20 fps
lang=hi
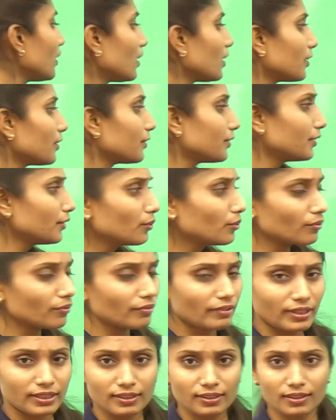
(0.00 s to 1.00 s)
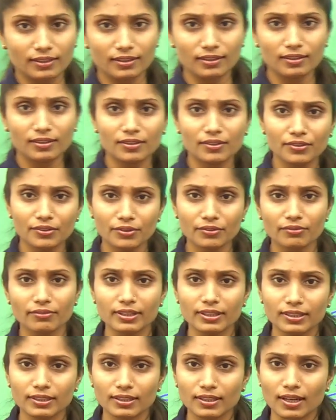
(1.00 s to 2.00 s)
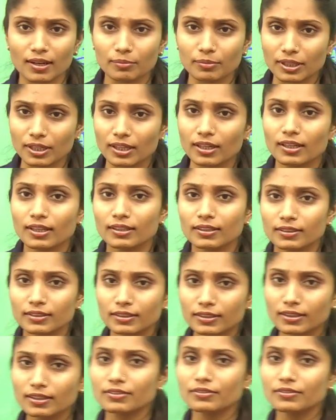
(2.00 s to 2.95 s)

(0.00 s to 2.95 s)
ऋग्वेद है ऋग्वेद है आपका ठीक है